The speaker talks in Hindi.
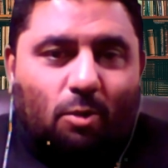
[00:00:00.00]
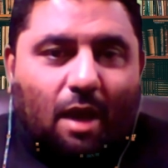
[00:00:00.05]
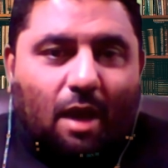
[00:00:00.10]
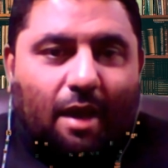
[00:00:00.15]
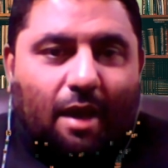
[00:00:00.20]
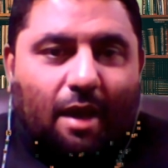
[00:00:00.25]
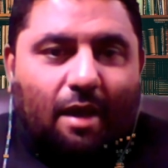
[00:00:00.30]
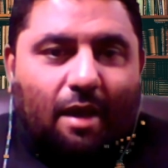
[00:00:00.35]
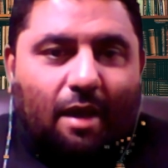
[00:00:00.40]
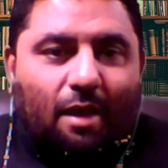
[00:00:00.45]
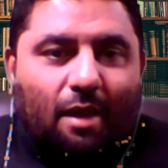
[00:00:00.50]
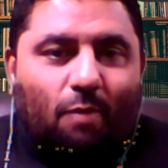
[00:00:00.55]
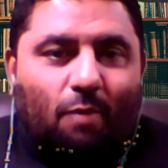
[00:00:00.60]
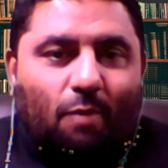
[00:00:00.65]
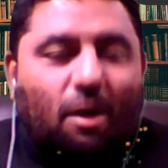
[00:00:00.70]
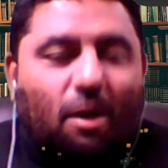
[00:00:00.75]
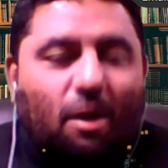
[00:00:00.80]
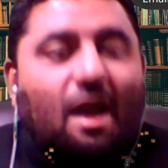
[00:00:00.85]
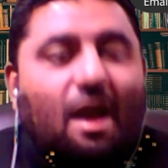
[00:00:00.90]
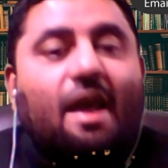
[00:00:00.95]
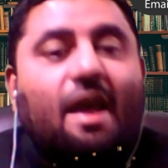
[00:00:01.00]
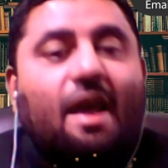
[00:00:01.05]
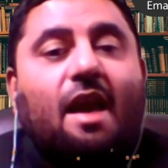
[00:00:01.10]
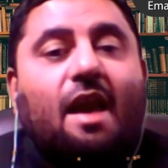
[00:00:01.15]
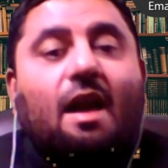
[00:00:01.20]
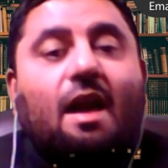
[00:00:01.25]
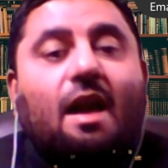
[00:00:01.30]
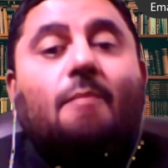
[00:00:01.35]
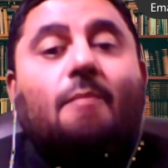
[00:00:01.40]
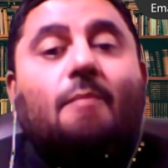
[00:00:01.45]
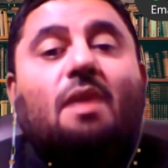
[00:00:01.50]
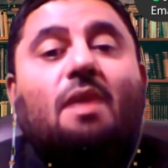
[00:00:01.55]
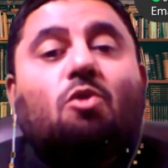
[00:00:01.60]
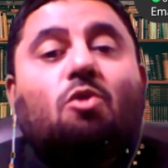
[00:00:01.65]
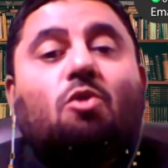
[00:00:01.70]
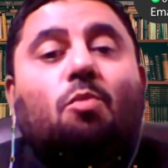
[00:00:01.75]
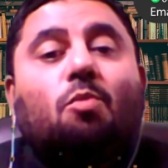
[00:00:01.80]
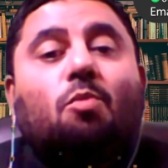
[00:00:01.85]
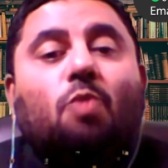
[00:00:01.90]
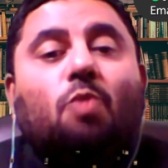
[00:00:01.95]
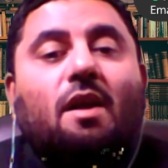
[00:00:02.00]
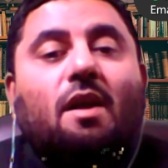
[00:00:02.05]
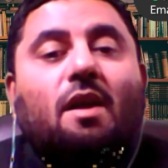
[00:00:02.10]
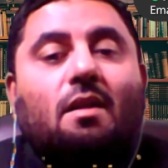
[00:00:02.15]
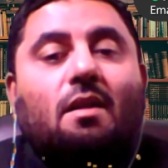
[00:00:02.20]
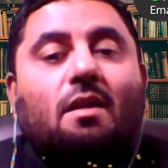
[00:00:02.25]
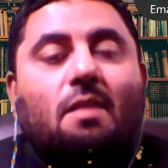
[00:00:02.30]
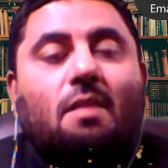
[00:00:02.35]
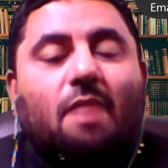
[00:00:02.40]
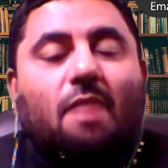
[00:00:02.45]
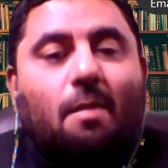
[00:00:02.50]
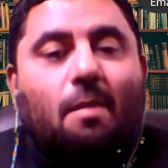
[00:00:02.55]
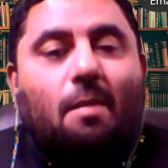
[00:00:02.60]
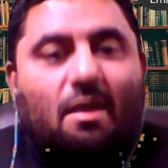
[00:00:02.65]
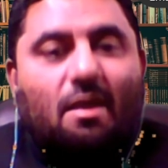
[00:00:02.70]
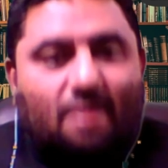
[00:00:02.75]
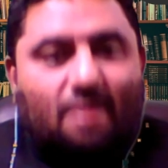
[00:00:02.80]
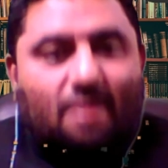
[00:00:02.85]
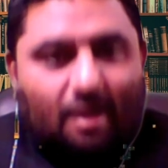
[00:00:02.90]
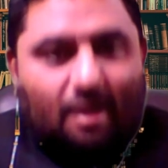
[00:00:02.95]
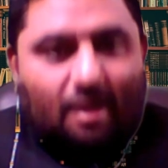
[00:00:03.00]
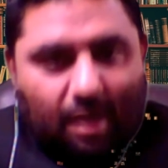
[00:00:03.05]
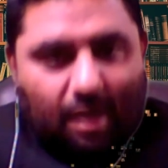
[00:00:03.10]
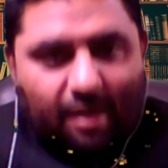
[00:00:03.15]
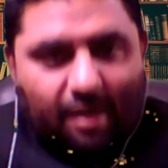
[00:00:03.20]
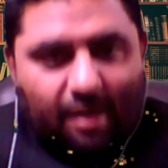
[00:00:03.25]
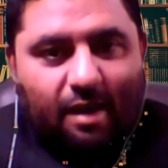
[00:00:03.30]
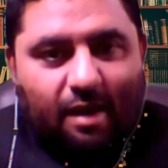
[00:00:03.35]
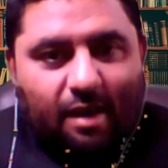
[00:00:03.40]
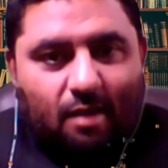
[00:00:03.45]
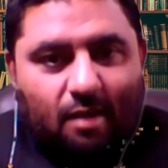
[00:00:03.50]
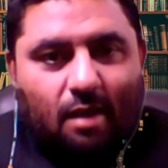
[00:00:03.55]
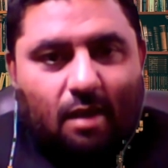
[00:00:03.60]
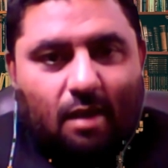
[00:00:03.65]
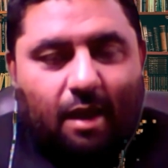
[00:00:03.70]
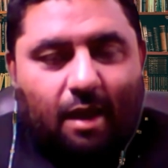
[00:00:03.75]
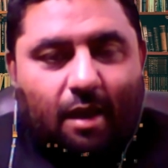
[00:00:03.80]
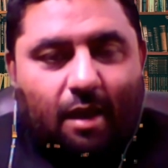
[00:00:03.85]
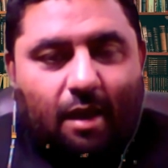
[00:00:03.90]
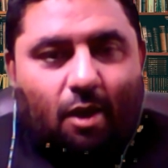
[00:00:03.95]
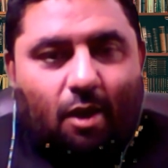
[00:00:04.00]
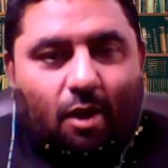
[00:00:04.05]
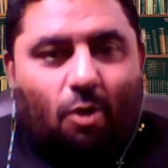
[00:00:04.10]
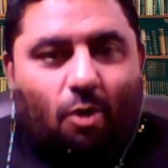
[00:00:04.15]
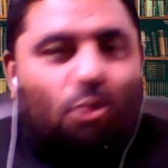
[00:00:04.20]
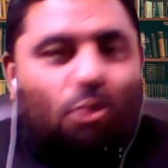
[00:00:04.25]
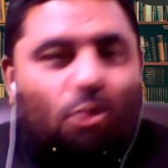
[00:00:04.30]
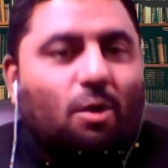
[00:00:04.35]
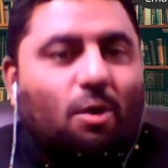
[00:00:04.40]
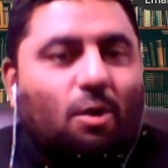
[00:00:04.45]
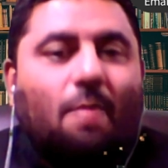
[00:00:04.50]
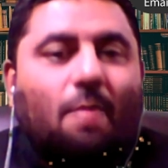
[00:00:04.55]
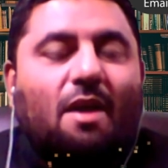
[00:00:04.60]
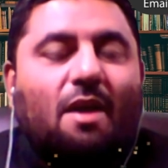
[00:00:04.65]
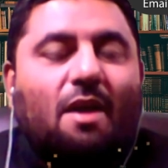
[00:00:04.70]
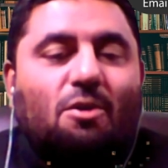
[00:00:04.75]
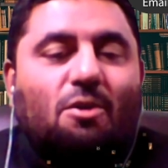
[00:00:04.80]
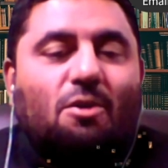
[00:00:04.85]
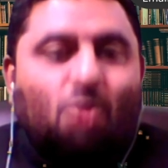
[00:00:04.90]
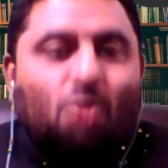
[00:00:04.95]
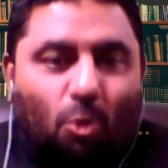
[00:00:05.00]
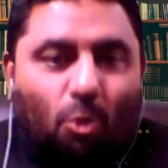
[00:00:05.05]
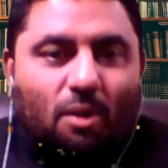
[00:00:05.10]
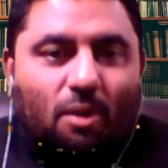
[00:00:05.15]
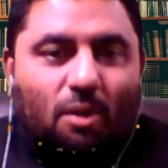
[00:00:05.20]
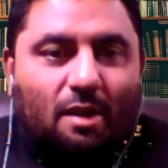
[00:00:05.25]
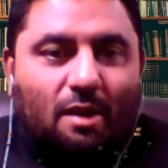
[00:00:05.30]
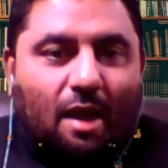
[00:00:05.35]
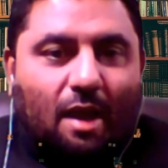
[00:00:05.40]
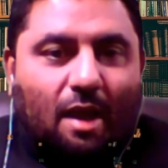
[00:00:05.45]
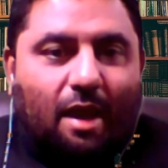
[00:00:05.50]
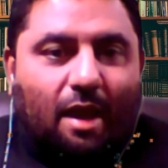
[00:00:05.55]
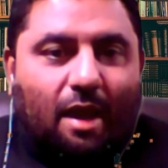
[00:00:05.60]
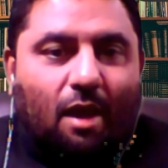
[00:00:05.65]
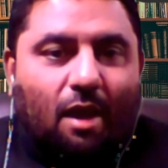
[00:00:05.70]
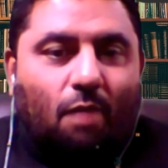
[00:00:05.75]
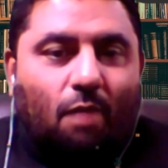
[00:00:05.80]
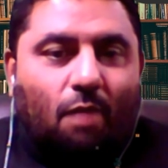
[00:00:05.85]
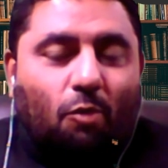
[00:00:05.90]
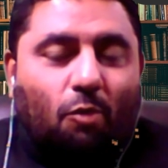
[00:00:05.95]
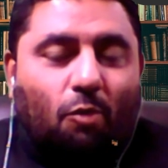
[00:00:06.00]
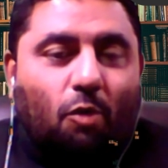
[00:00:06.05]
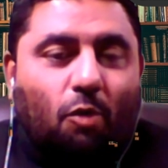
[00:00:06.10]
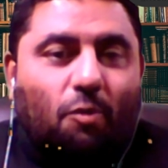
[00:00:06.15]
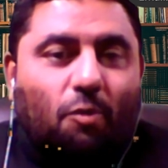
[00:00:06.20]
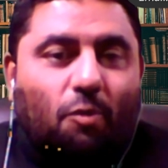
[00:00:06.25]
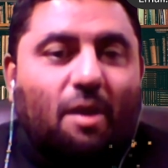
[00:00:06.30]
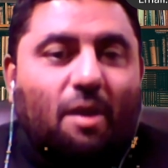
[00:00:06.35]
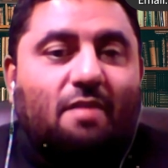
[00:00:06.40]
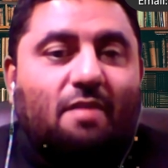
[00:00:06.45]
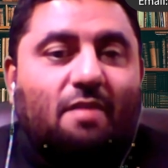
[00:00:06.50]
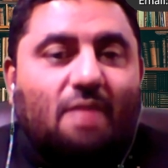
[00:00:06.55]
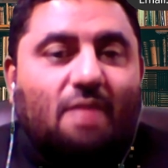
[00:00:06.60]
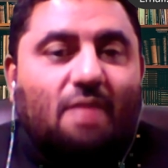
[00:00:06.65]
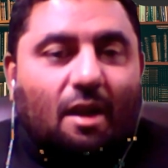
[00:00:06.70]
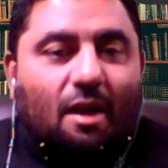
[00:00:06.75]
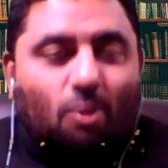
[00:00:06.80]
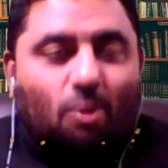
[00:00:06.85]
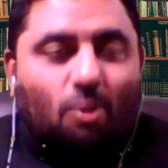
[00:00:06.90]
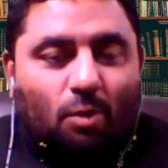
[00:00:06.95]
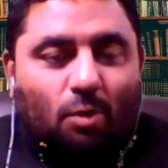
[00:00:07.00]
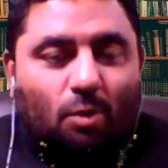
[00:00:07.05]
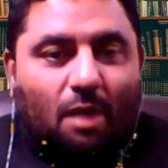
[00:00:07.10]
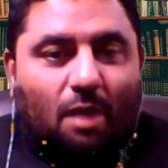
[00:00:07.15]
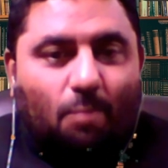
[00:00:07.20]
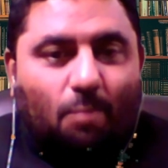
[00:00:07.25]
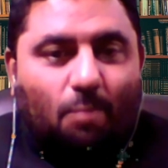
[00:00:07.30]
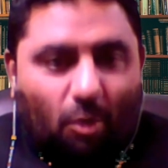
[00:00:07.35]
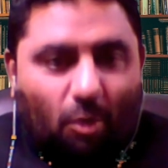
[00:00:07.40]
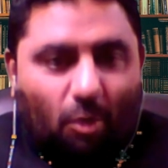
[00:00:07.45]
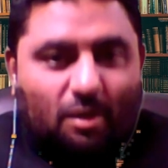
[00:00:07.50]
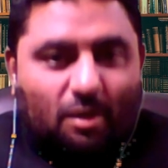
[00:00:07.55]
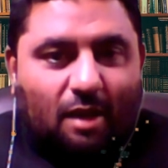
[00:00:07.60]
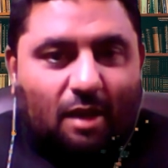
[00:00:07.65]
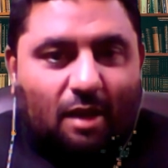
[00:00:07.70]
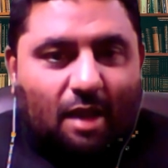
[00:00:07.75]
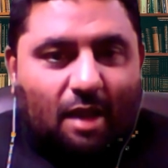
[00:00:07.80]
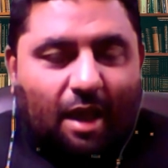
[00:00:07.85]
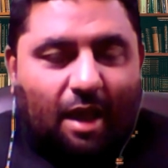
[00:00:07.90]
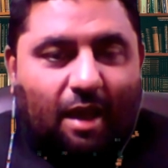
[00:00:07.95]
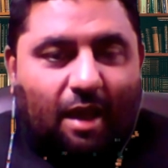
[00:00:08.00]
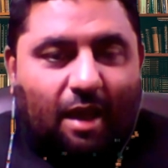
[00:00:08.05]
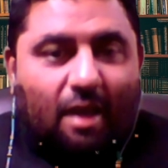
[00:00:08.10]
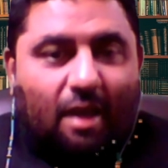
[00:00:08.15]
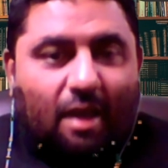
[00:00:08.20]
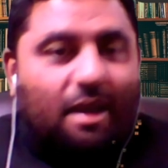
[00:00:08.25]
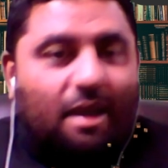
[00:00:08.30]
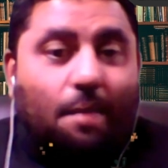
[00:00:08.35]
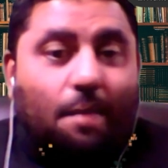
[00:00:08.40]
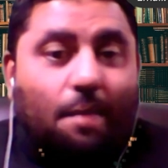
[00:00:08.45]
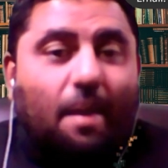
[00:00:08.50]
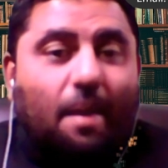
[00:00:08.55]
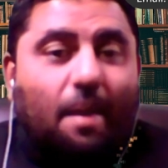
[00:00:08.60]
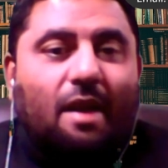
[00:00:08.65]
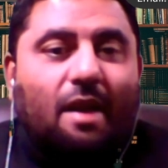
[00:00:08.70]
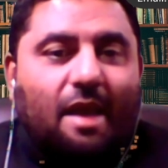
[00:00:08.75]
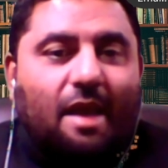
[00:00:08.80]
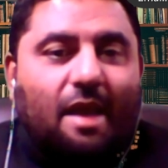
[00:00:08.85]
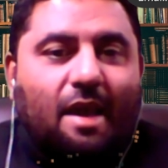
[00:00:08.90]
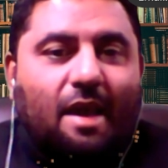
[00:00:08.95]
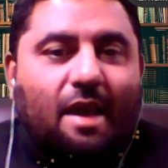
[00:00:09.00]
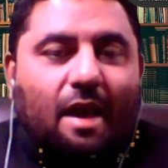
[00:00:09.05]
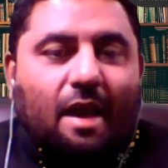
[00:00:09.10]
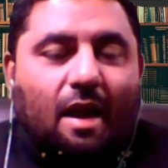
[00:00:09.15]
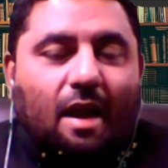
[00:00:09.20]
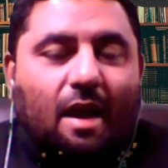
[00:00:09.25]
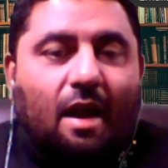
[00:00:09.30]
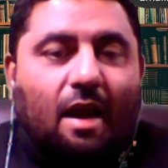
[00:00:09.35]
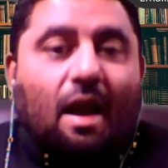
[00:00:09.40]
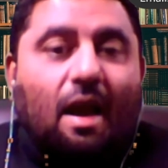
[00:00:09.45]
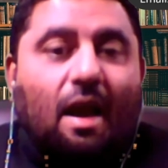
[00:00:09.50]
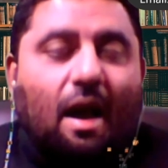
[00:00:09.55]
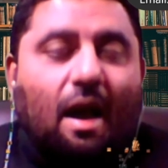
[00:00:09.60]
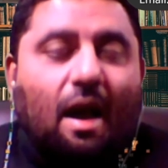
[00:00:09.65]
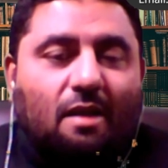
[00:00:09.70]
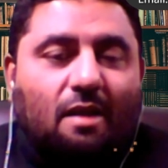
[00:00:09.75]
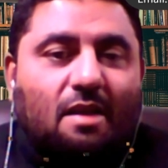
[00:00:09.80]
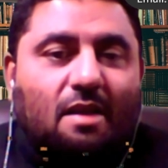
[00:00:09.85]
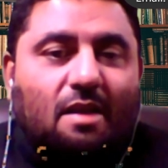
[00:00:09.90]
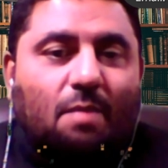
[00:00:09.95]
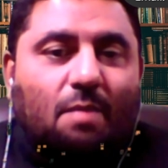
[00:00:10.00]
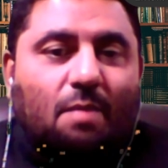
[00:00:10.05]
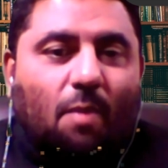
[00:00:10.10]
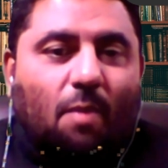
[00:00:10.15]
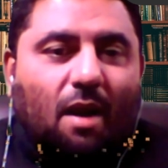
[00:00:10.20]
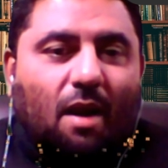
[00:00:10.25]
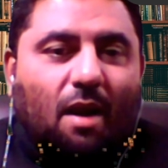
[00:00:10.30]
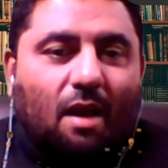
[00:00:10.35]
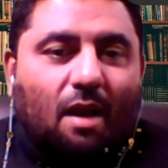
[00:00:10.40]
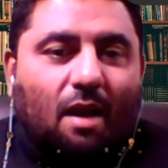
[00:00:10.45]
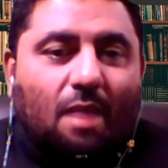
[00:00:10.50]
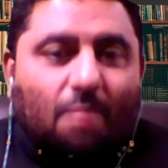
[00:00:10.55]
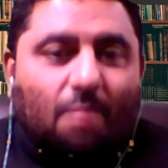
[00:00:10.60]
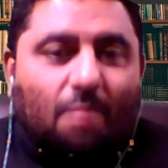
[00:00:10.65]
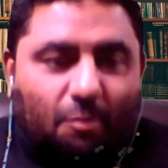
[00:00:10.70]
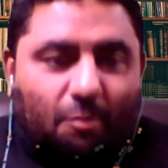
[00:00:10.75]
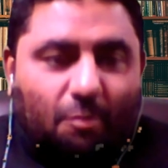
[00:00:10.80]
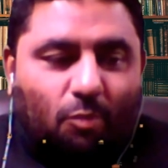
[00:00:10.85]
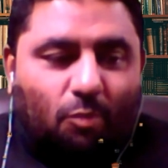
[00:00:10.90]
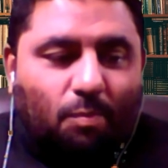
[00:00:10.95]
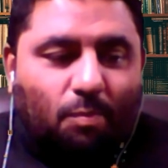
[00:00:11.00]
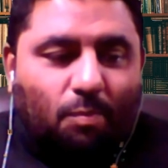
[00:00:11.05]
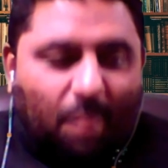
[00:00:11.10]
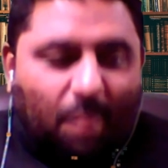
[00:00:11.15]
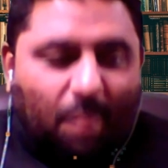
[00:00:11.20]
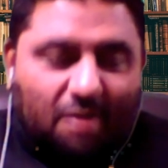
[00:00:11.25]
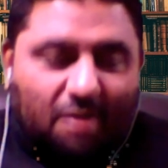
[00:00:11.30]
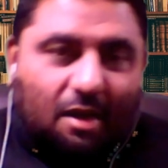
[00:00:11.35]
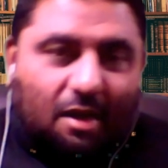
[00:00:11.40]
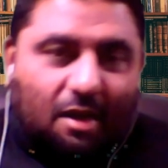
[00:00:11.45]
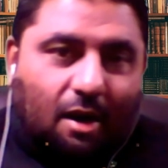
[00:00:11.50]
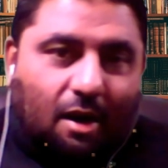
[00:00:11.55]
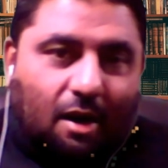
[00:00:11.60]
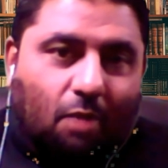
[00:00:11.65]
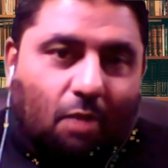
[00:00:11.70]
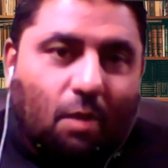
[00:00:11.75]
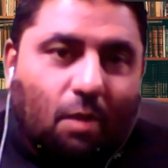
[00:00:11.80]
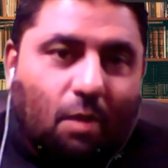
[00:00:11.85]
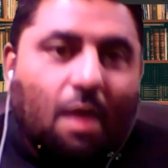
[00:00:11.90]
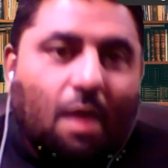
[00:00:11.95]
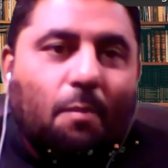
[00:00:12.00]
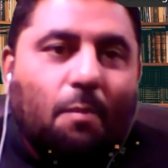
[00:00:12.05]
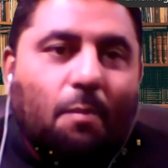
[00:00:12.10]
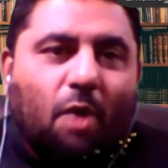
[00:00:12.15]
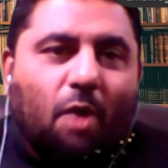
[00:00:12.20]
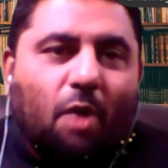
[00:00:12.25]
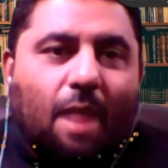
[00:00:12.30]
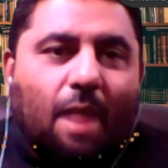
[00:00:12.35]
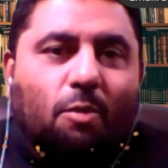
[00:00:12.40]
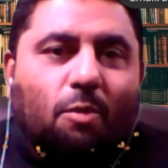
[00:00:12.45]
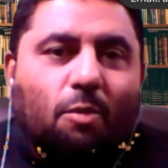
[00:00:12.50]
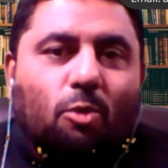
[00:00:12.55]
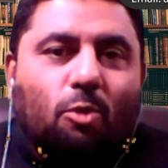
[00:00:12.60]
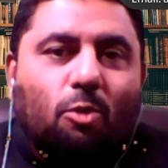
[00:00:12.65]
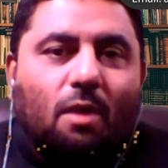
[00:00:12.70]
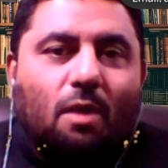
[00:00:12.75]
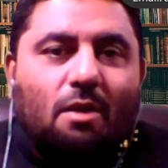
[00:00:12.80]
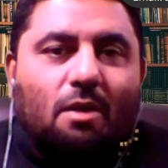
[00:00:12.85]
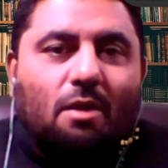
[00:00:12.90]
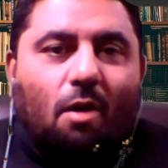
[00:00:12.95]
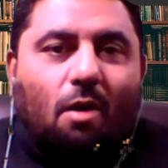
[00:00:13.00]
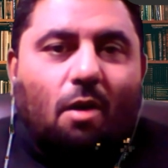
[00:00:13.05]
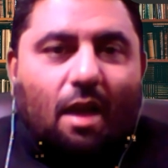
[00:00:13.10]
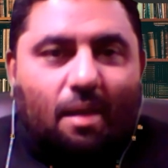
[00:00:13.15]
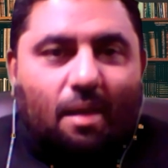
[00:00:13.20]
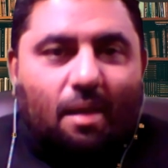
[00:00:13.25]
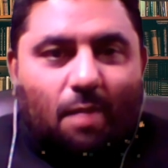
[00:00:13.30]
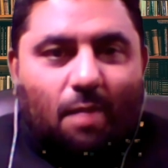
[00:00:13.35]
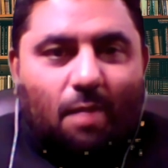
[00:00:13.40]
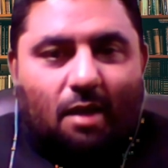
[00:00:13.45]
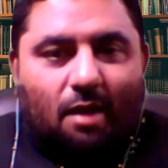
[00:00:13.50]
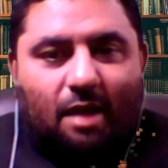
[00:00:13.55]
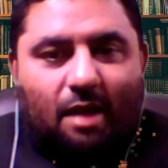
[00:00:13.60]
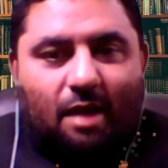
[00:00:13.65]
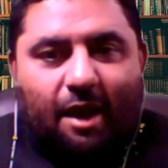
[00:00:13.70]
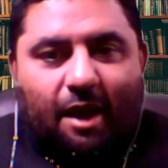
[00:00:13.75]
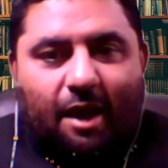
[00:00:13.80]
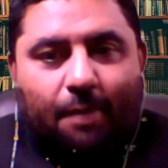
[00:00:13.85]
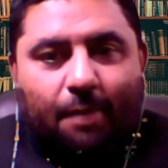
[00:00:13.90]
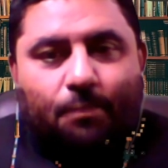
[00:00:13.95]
है वो अल्लाह के अहकाम को पूरे करते हुए नमाज की अदायगी करता है और जो नमाज छोड़ देता है वो कुफुर की सरहदों तक पहुंच जाता है ये मैं नहीं कह रहा आदि से मुबारक का मफहम पेश कर रहा हूँ प्रोग्राम को थोड़ा सा और आगे बढ़ाते हैं